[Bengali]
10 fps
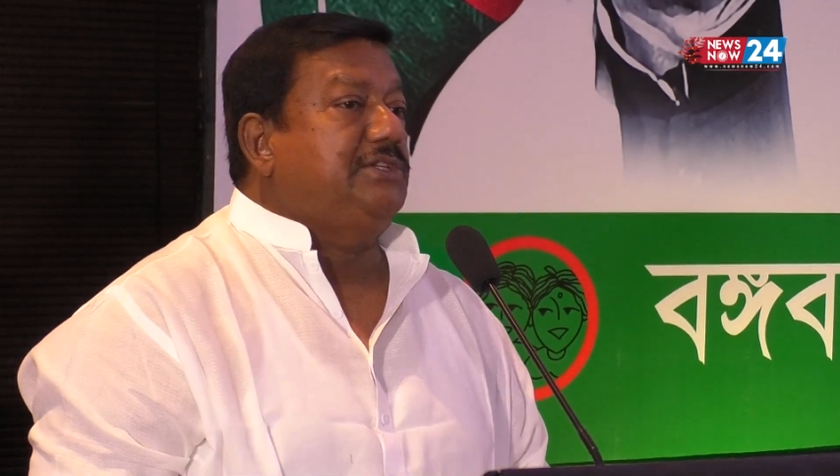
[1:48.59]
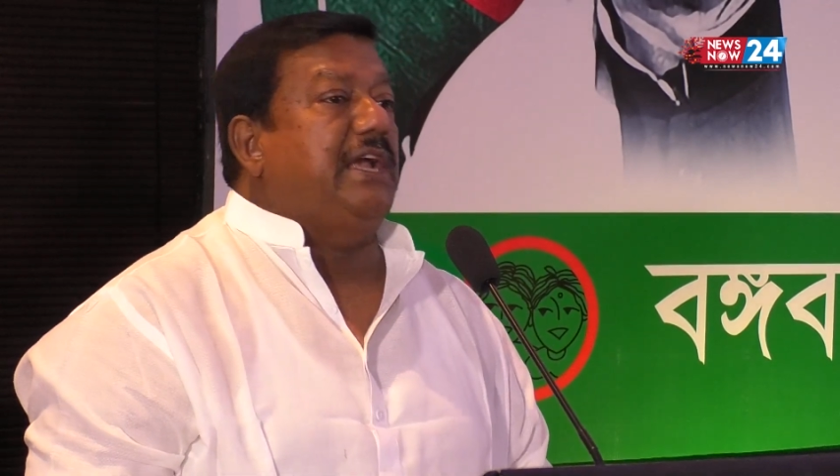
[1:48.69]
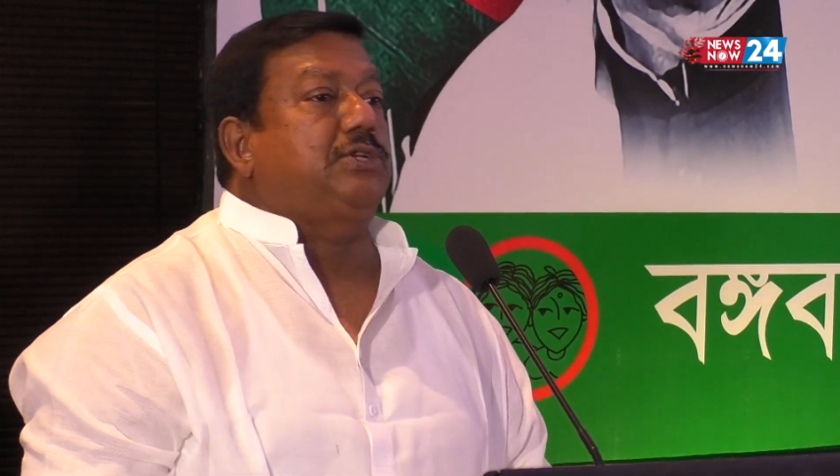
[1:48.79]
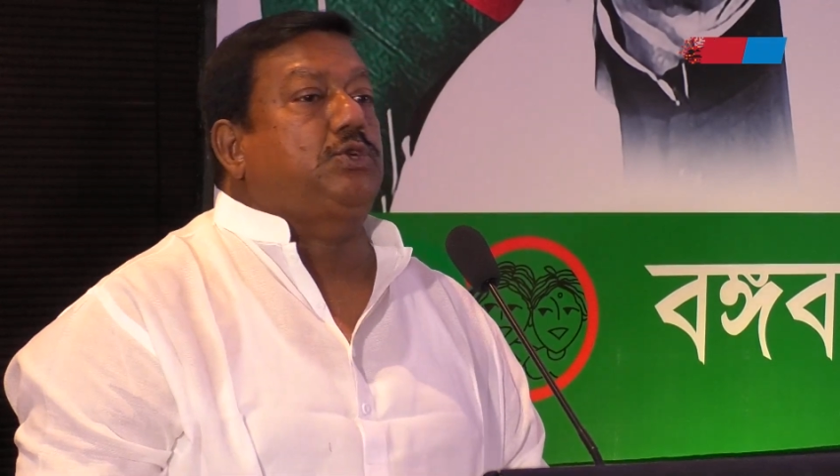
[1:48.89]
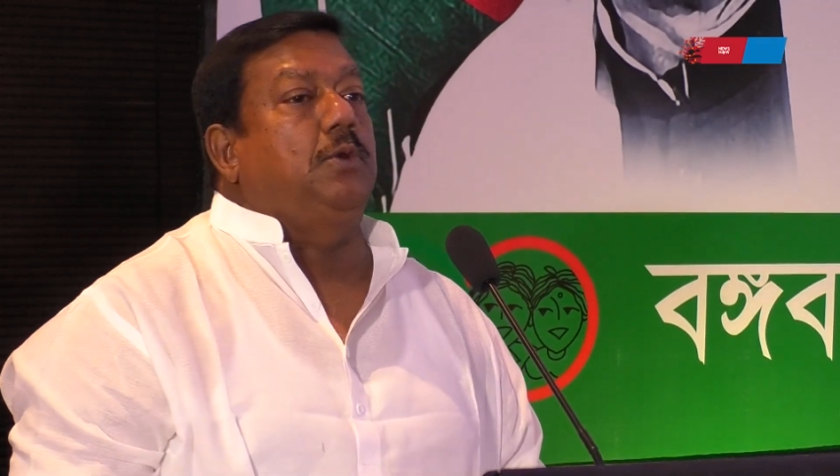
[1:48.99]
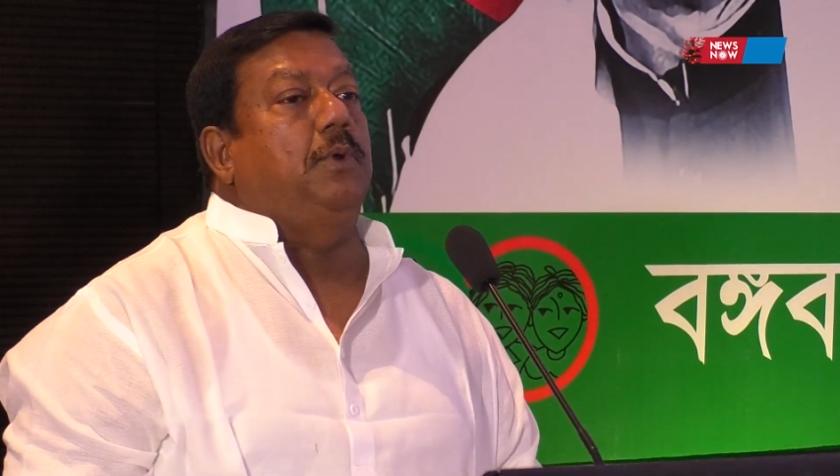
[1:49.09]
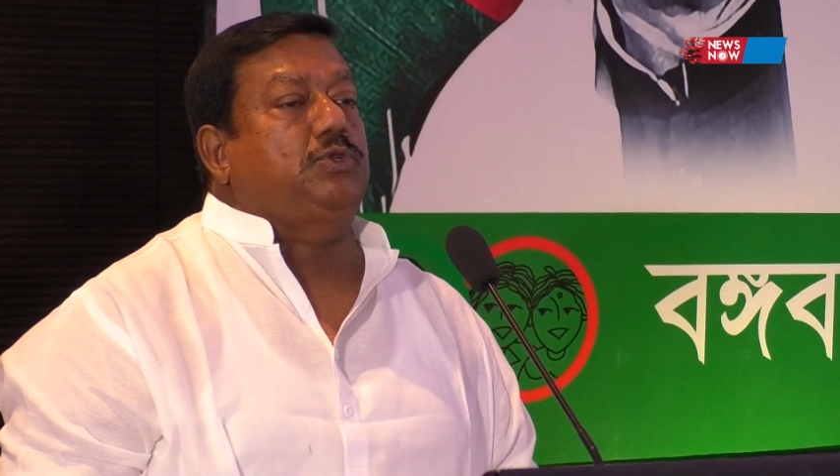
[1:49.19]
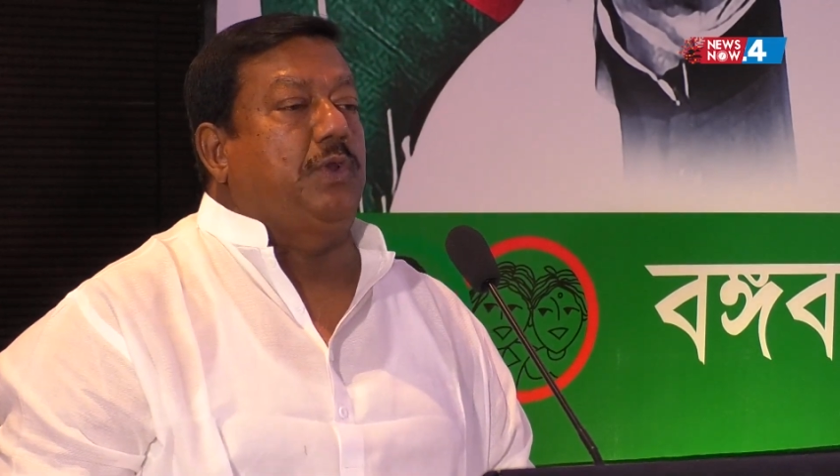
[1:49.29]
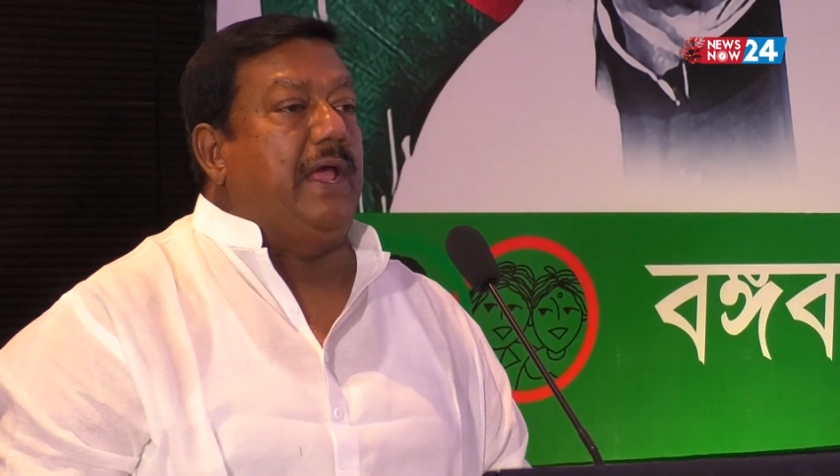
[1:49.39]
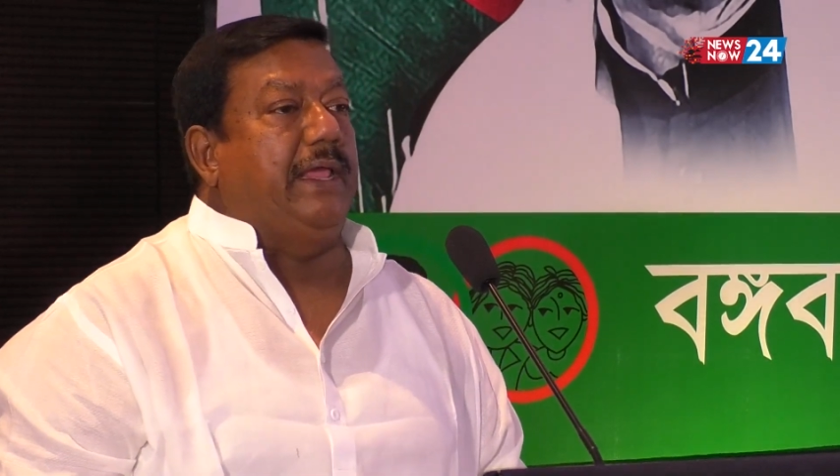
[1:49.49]
চারশো
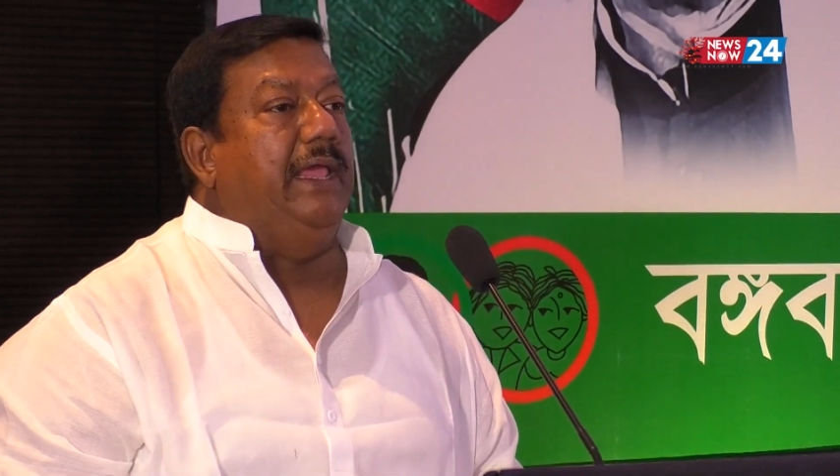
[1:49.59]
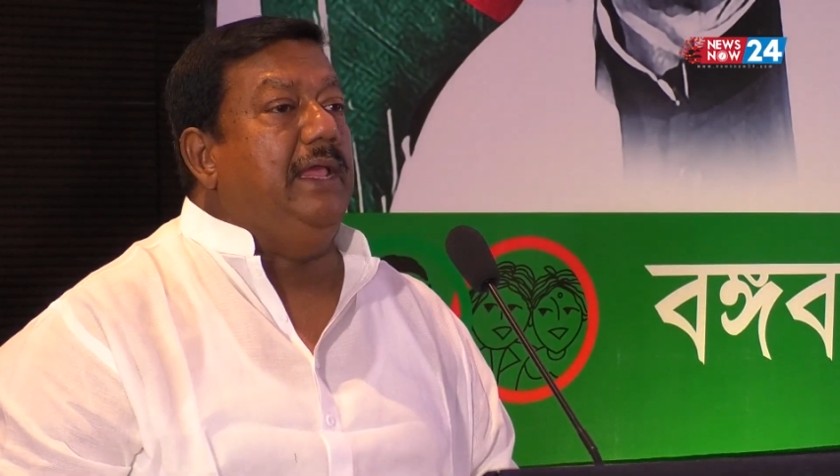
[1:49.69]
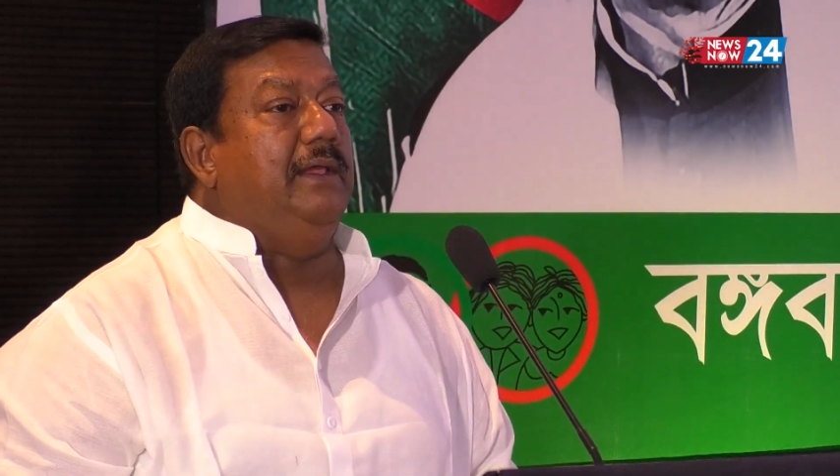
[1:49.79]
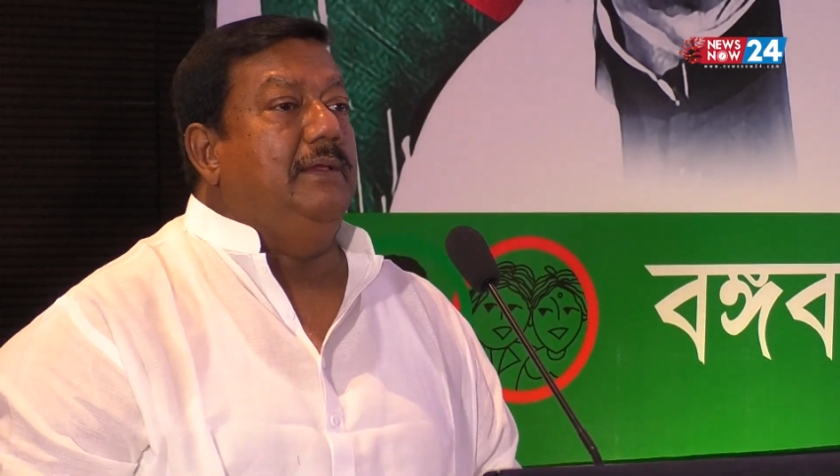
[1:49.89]
বছর আগে